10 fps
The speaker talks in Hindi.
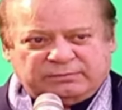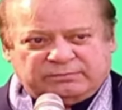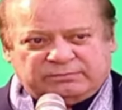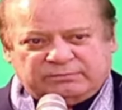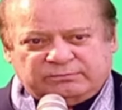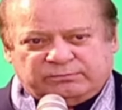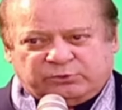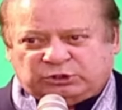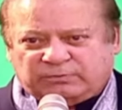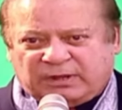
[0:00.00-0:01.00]
फैसले कर
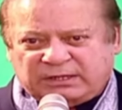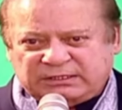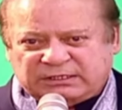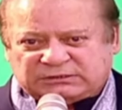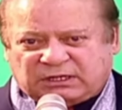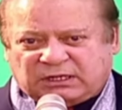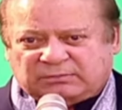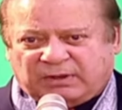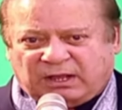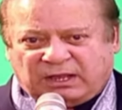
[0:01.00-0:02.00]
लिए गए
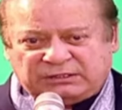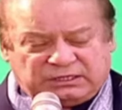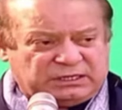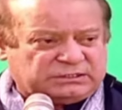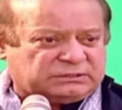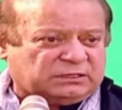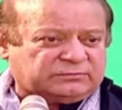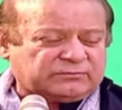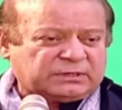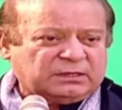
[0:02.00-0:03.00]
सबक वजी अजम नवाज
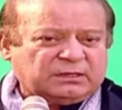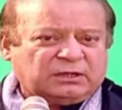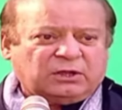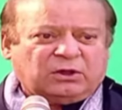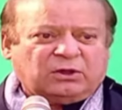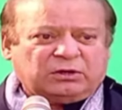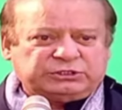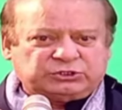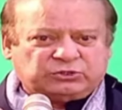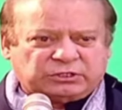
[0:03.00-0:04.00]
शरीफ की जेर सदारत
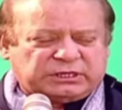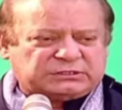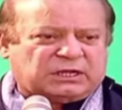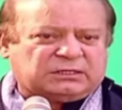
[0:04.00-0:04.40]
इजलास में